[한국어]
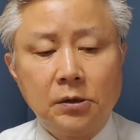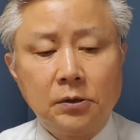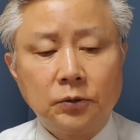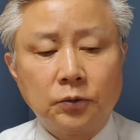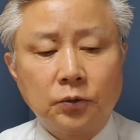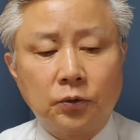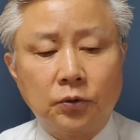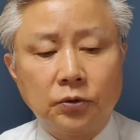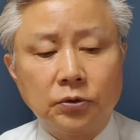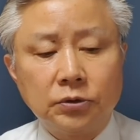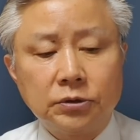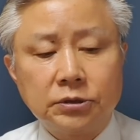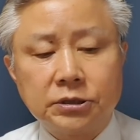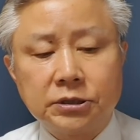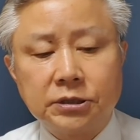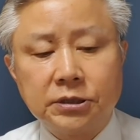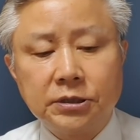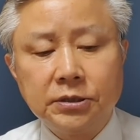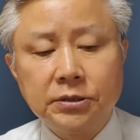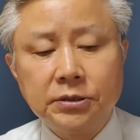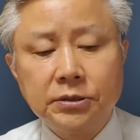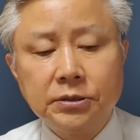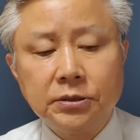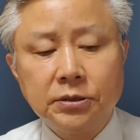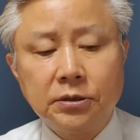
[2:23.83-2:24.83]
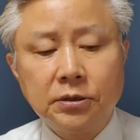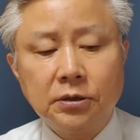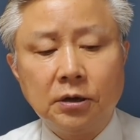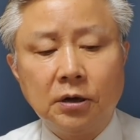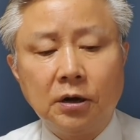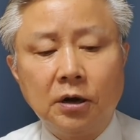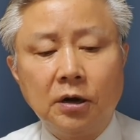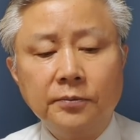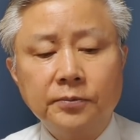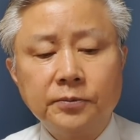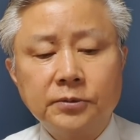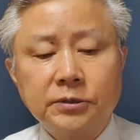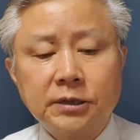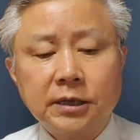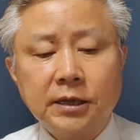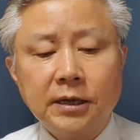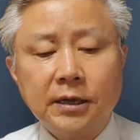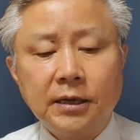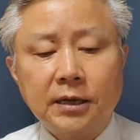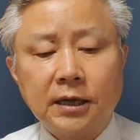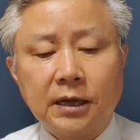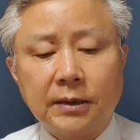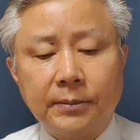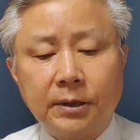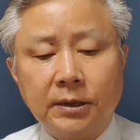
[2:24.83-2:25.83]
또 친여
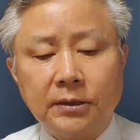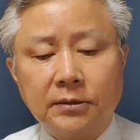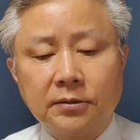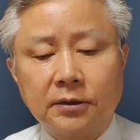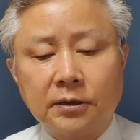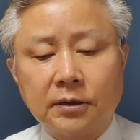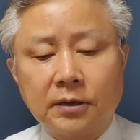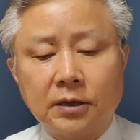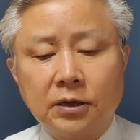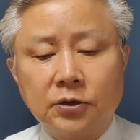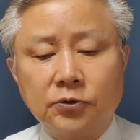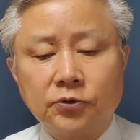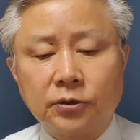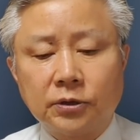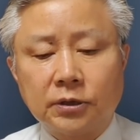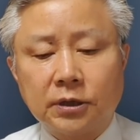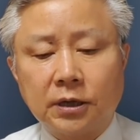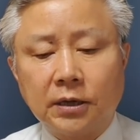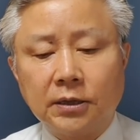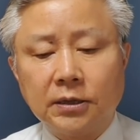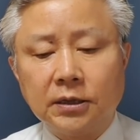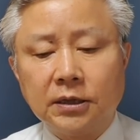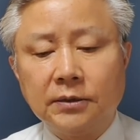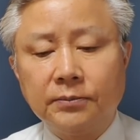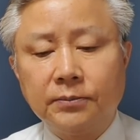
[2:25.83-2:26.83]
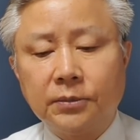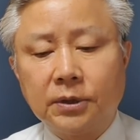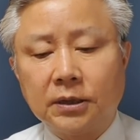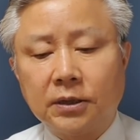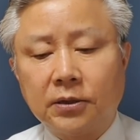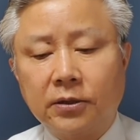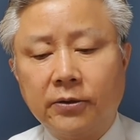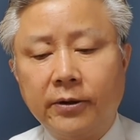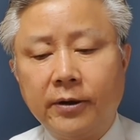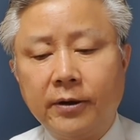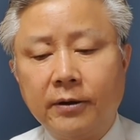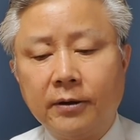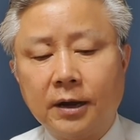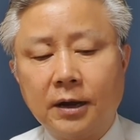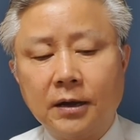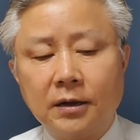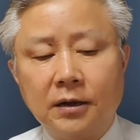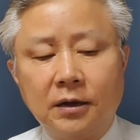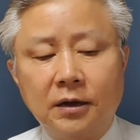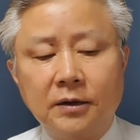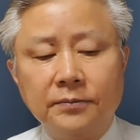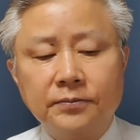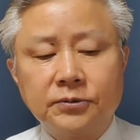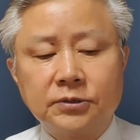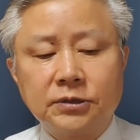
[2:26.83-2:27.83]
업체에게만 특혜를 줬다는 이른바 태양강
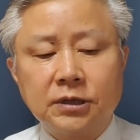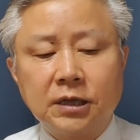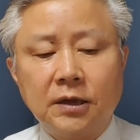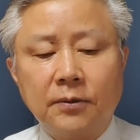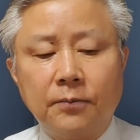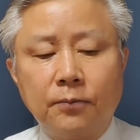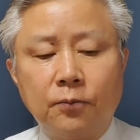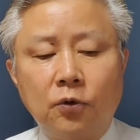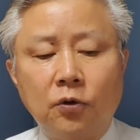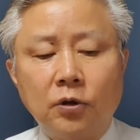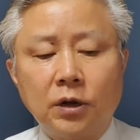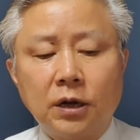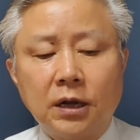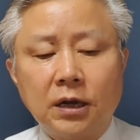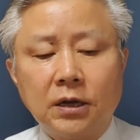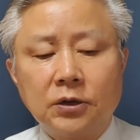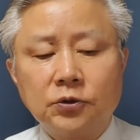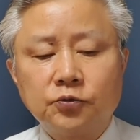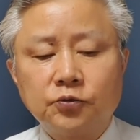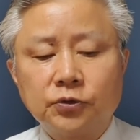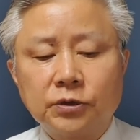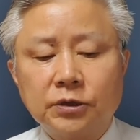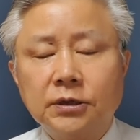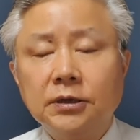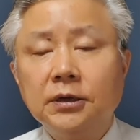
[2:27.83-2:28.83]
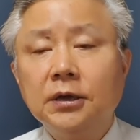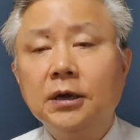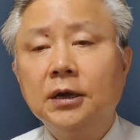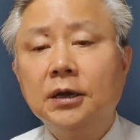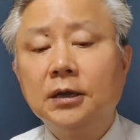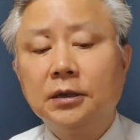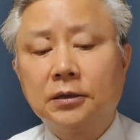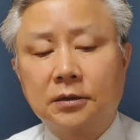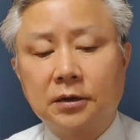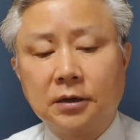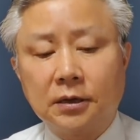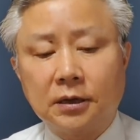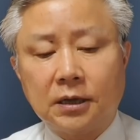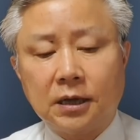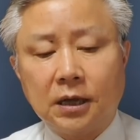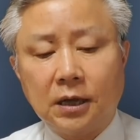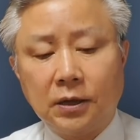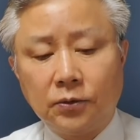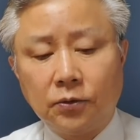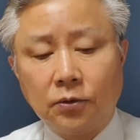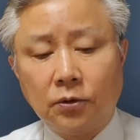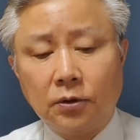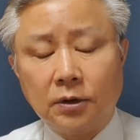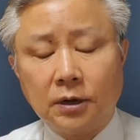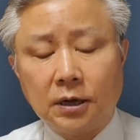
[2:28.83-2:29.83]
업체 몰아주기 특혜
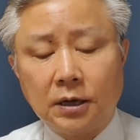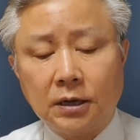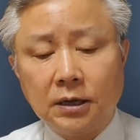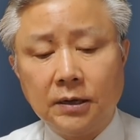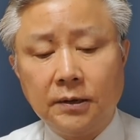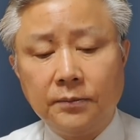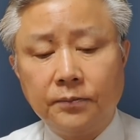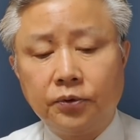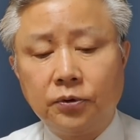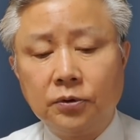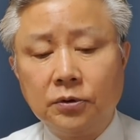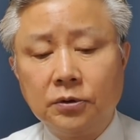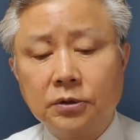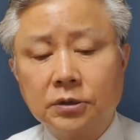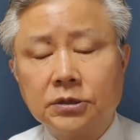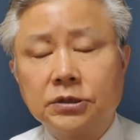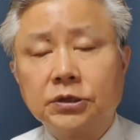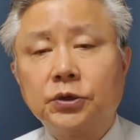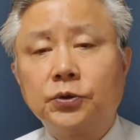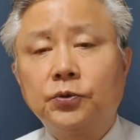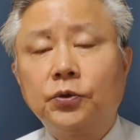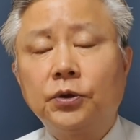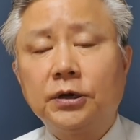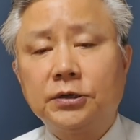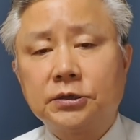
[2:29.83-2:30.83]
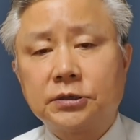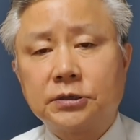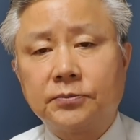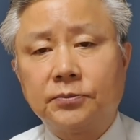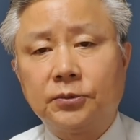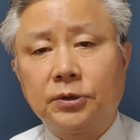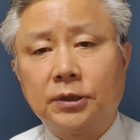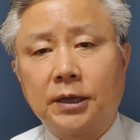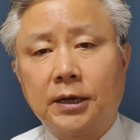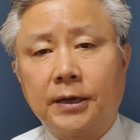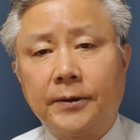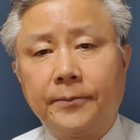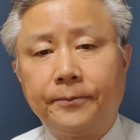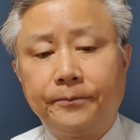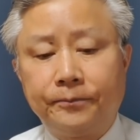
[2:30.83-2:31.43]
논란이 불거지기도 했습니다.